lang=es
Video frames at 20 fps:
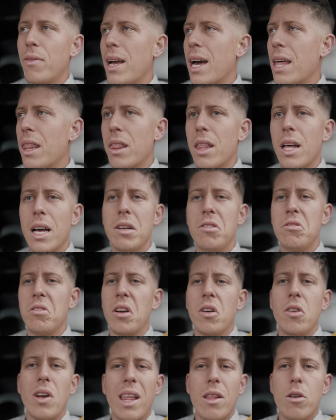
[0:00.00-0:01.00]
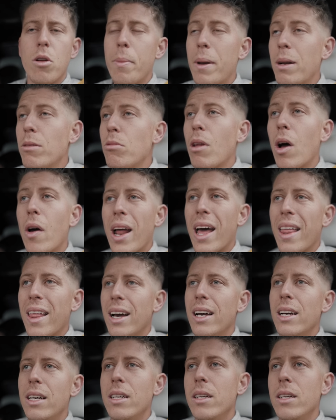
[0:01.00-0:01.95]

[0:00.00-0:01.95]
fianzas, no tengo nada, no he preguntado nada.